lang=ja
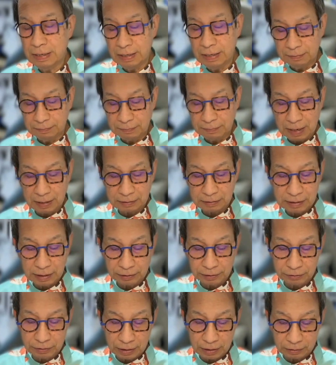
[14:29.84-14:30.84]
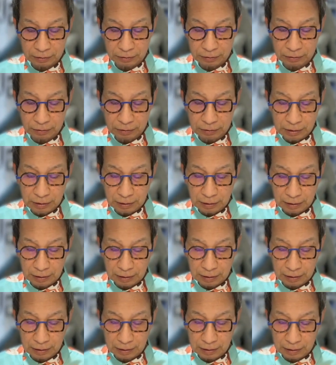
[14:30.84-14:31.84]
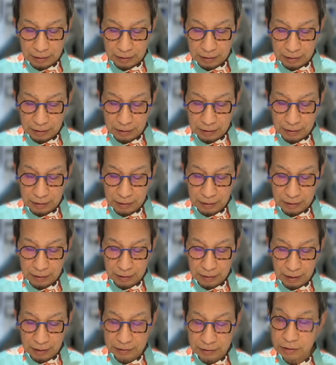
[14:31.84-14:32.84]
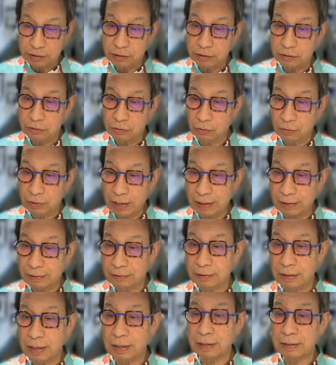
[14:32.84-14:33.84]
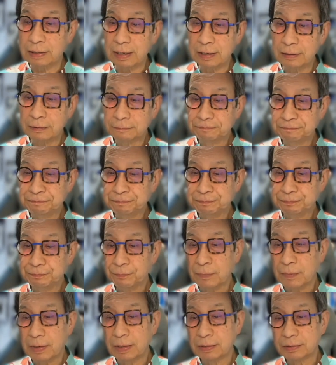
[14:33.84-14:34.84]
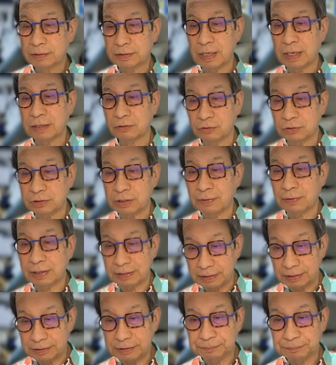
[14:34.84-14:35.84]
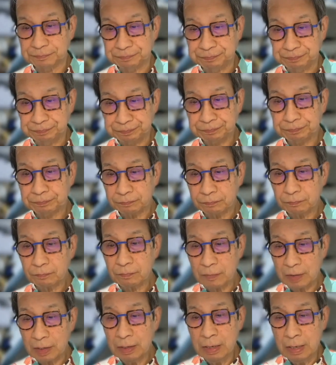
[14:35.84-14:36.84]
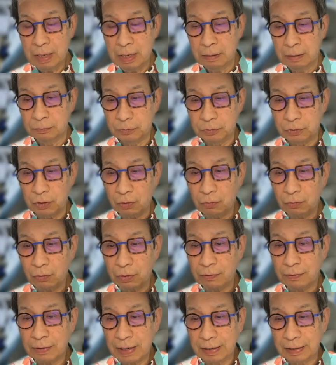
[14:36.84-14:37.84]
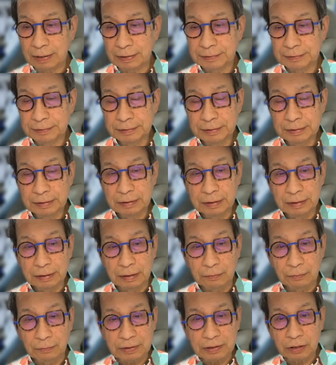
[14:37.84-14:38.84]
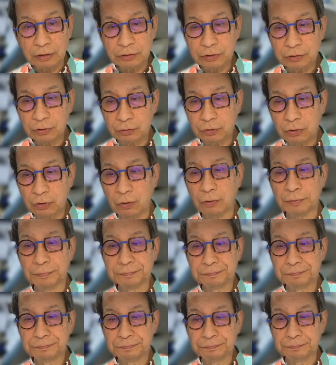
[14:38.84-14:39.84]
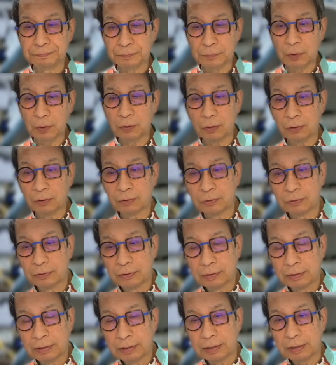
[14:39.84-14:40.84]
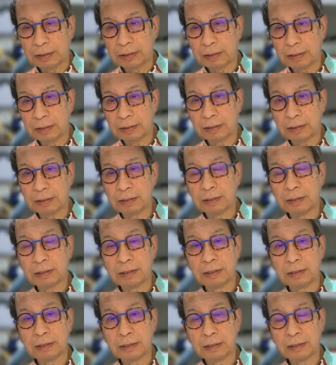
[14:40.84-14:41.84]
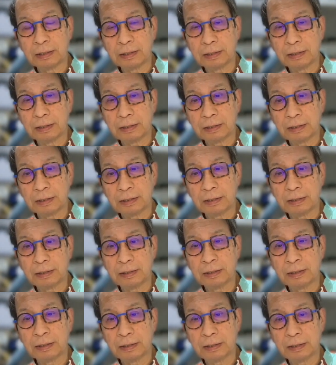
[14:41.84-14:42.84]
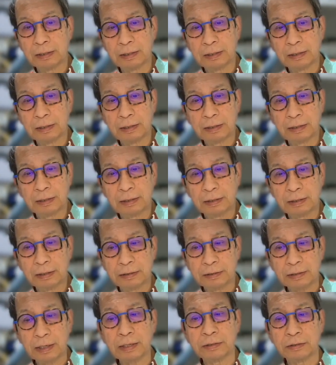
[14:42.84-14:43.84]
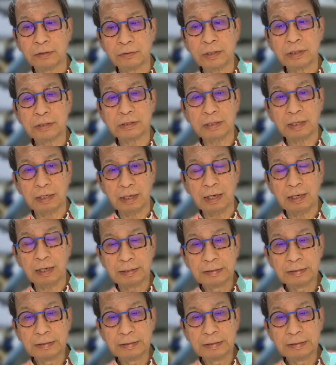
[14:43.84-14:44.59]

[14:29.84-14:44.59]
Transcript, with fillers: まあ、1985年からね、スタートしたわけです。無論これは、私事の、えー、内容ですから、